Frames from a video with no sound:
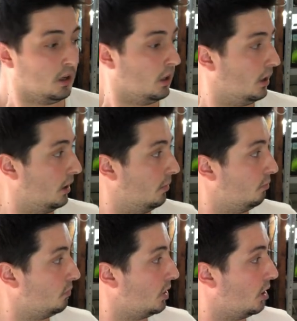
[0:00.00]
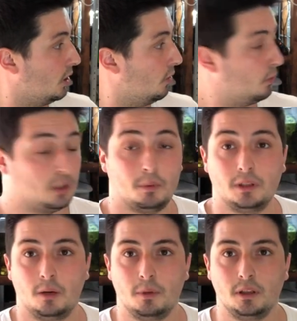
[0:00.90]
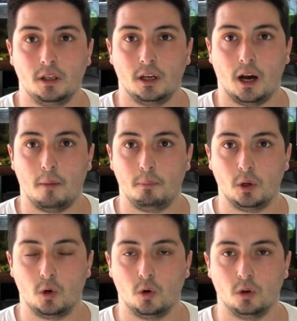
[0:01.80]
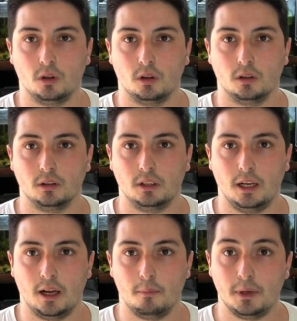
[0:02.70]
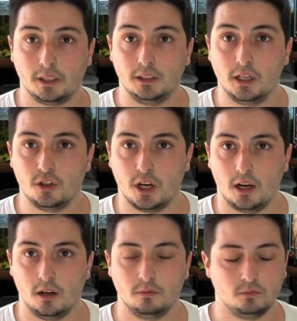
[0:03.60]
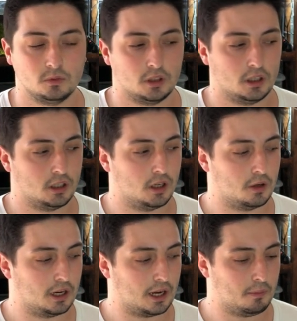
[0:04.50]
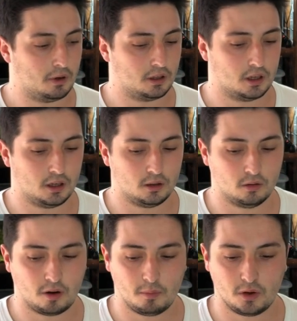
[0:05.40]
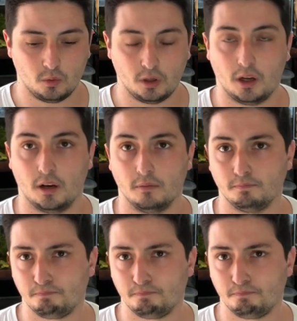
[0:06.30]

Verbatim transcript: Eh, io fondamentalmente applico uh, della betadine gel, è una crema che dovrebbe aiutare